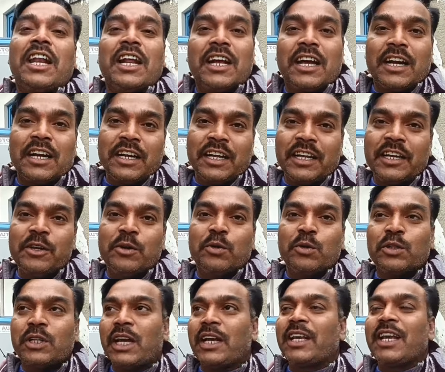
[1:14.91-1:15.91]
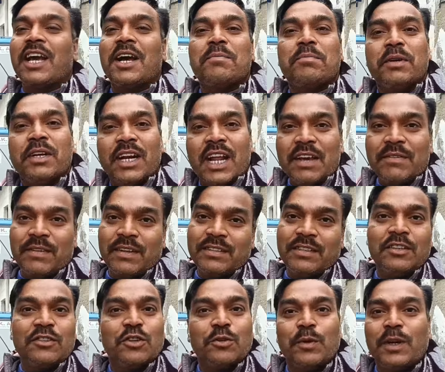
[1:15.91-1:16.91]
अलग करने के लिए होता क्या अपनी लाइफ
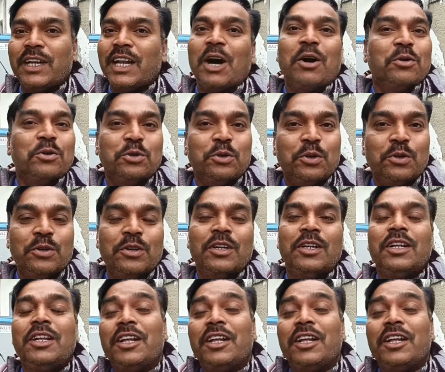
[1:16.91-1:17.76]
ऐसी सुबह नहाओ दो